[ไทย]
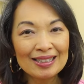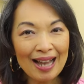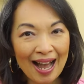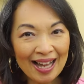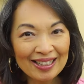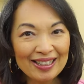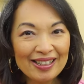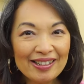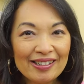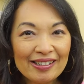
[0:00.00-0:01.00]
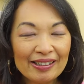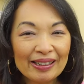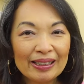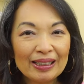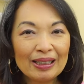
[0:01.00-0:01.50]
ทานดินเนอร์
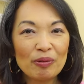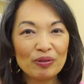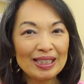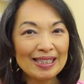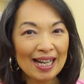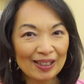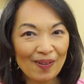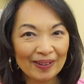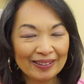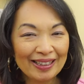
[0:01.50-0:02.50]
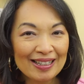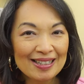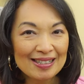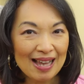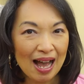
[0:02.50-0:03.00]
กับวิทยากรทั้ง
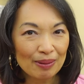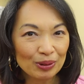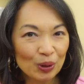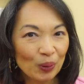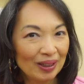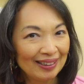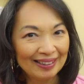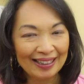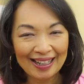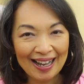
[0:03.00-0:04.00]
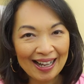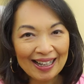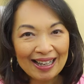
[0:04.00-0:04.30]
3 คนเลยนะคะ